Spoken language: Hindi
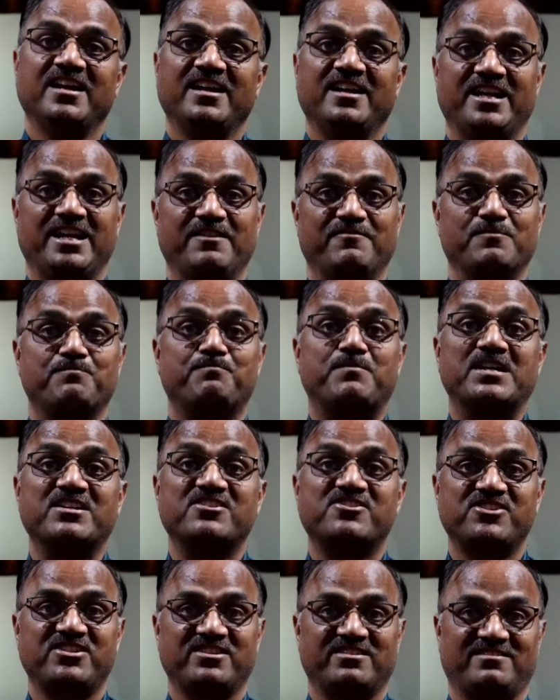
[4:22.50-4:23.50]
even
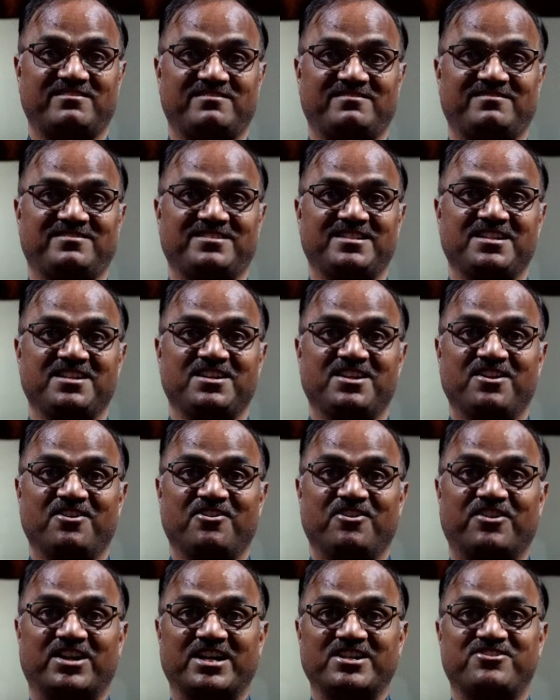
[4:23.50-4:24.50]
Persian,
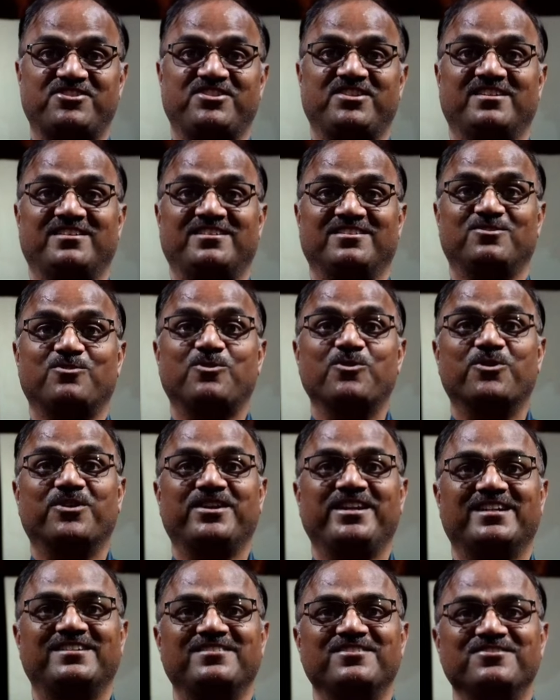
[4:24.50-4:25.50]
Russian,
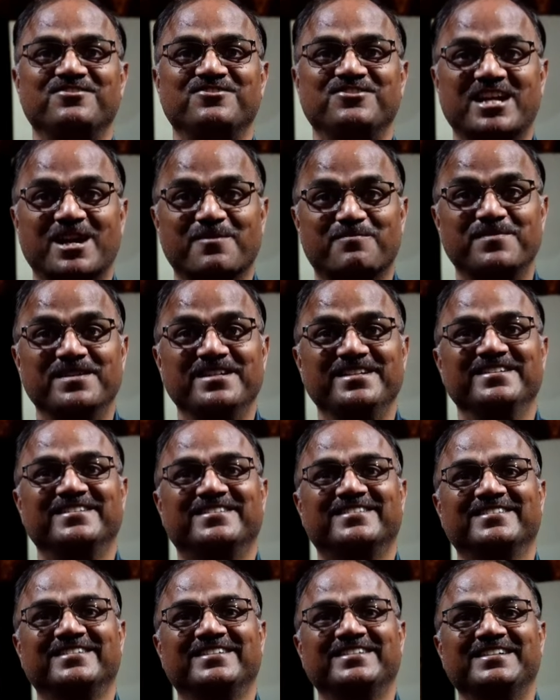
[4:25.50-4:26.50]
Korean,
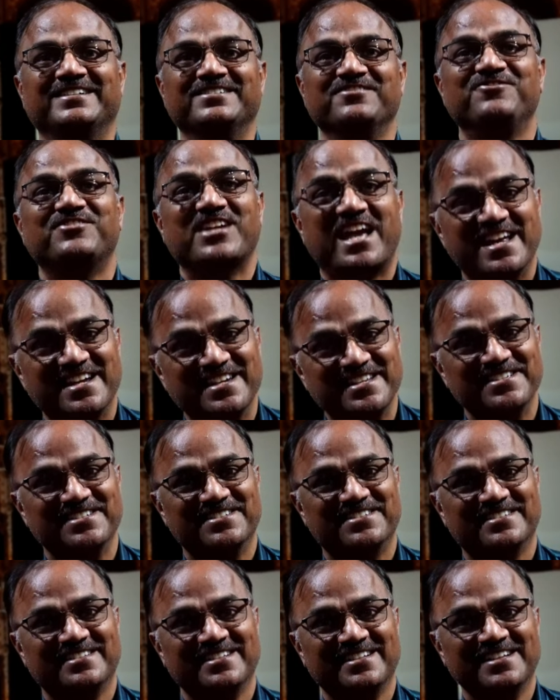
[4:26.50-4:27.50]
Japanese,
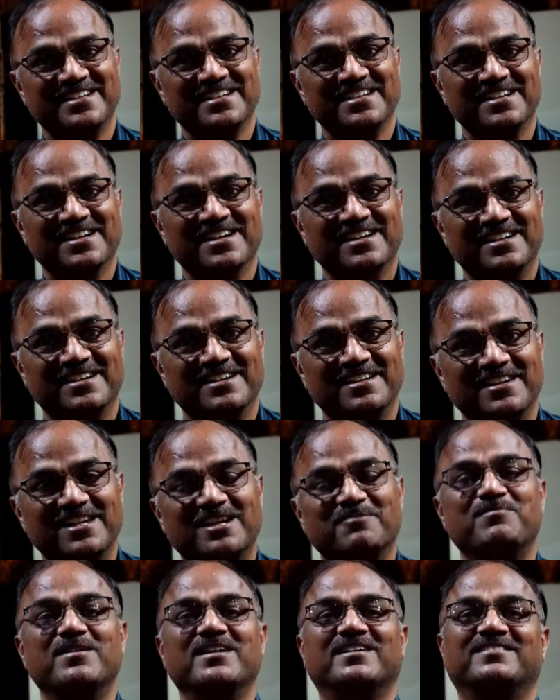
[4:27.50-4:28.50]
Chinese,
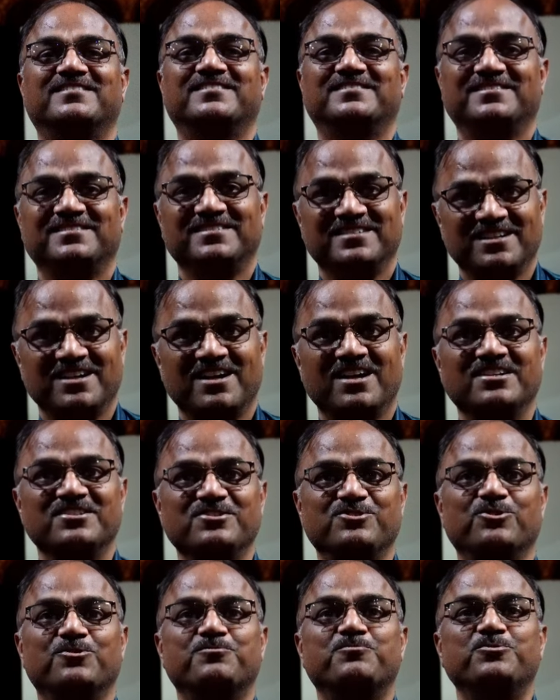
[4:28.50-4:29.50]
लगभग
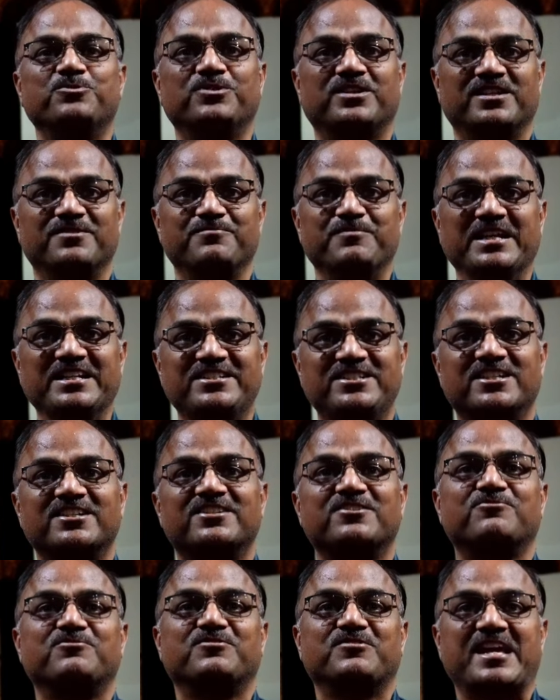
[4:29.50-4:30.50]
जो पूरे मेजर
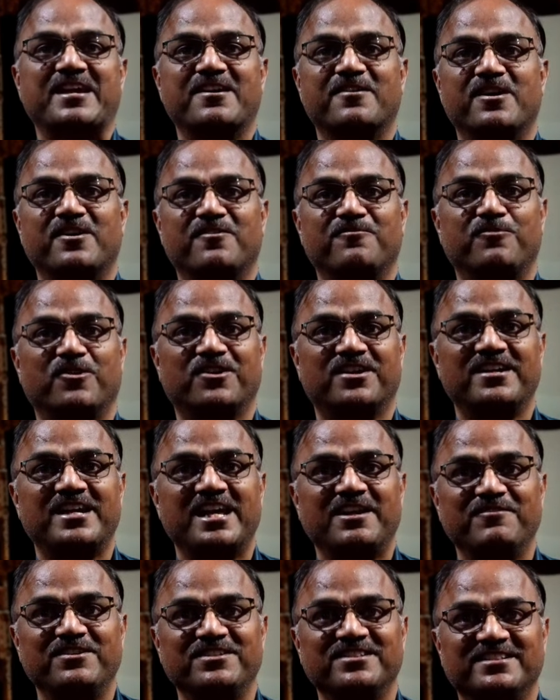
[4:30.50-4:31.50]
फॉरेन
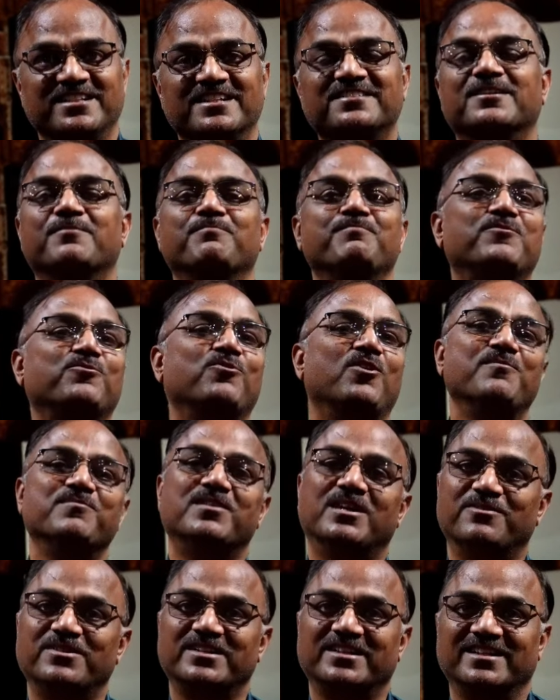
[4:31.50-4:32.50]
लैंग्वेजेस है सबको हम
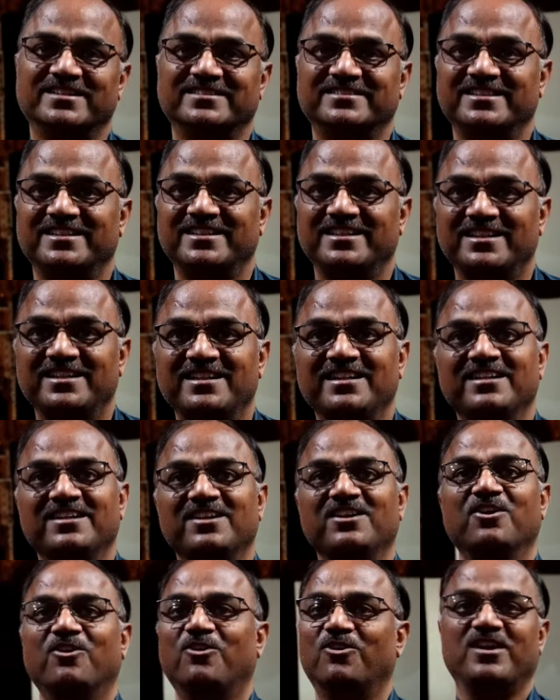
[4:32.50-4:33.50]
कवर करते हैं
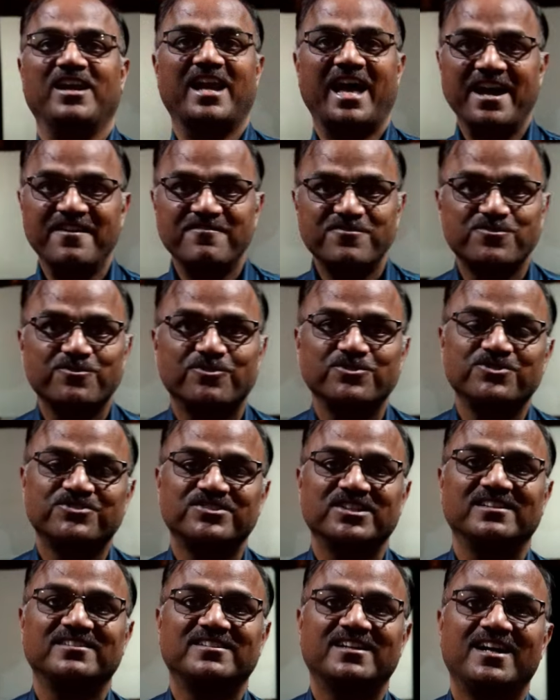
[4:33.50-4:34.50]
और लाइव शो जो
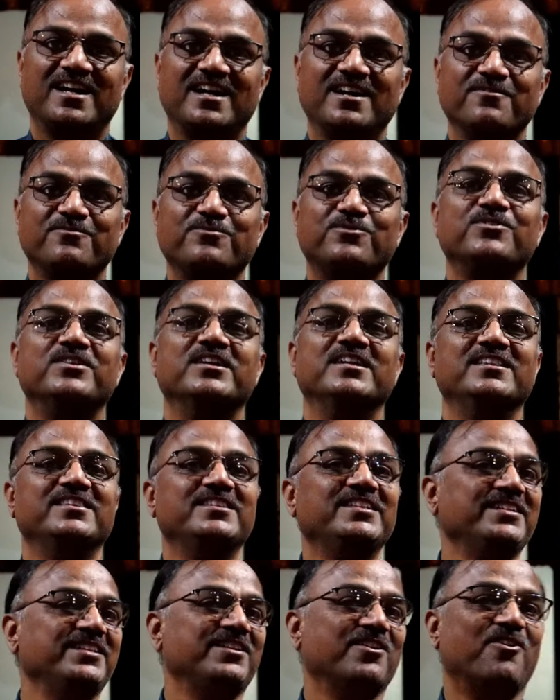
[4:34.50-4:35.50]
चलता है वो
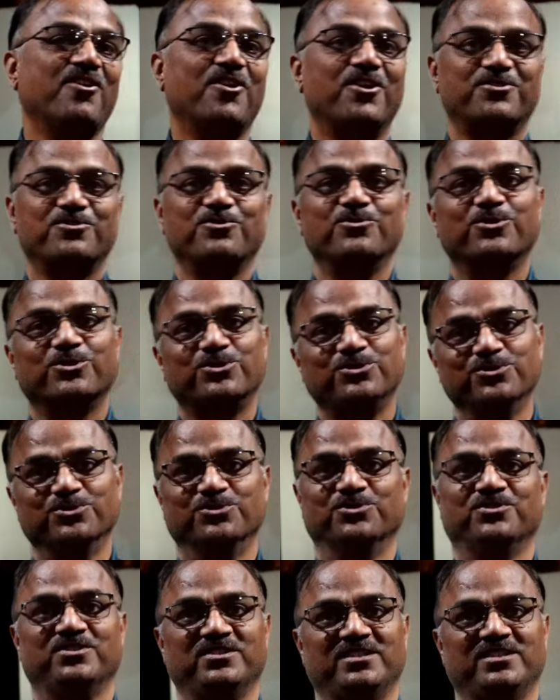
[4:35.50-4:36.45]
हिंदी और उर्दू